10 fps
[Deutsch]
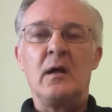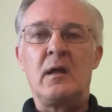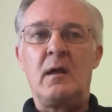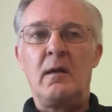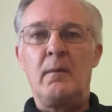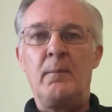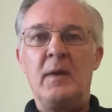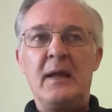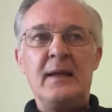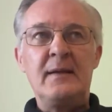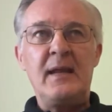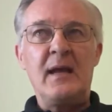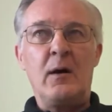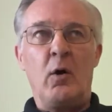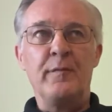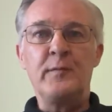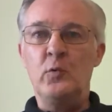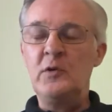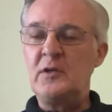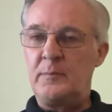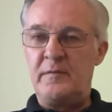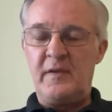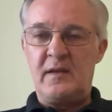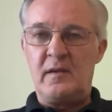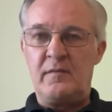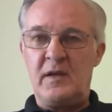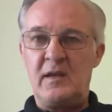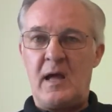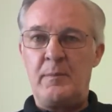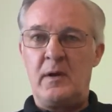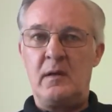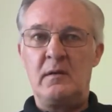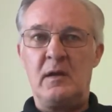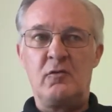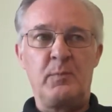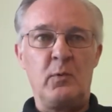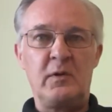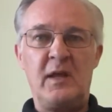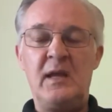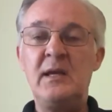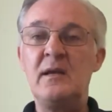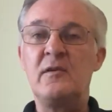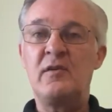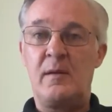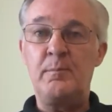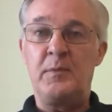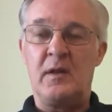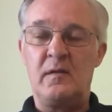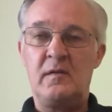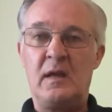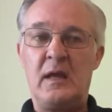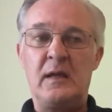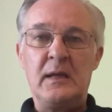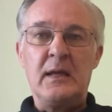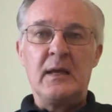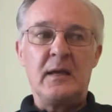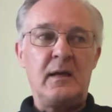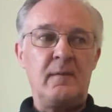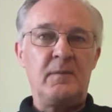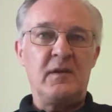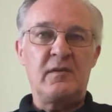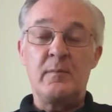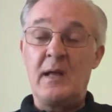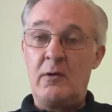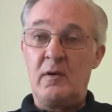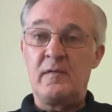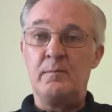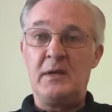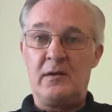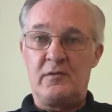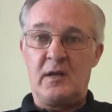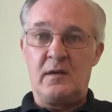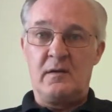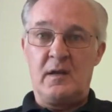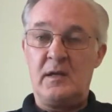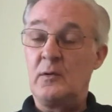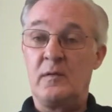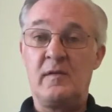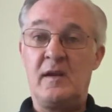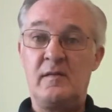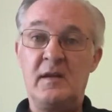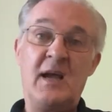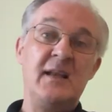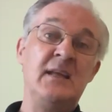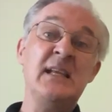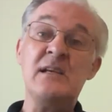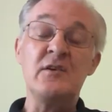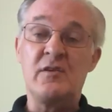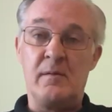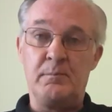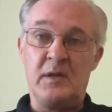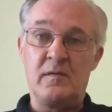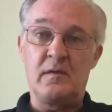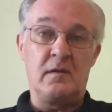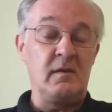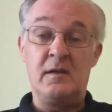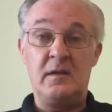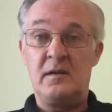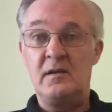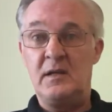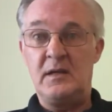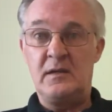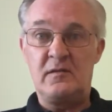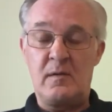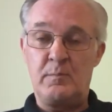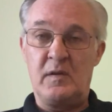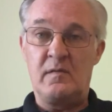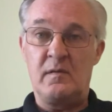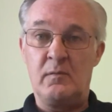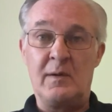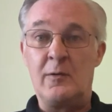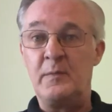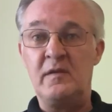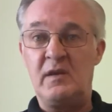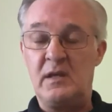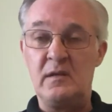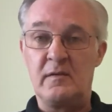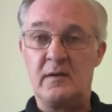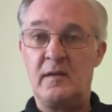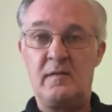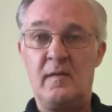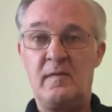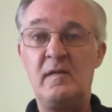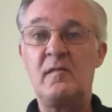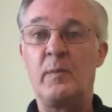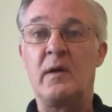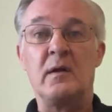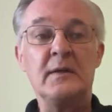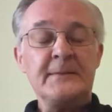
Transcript: ähm, der oft unterbewertet wird, aber den Spruch der Hidden Champions, ja, äh, der stammt ja auch aus dem Mittelstand. Ja, die Konzerne sind keine Hidden Champions, dort sind die äh, Champions überhaupt nicht hidden, sondern sehr sichtbar.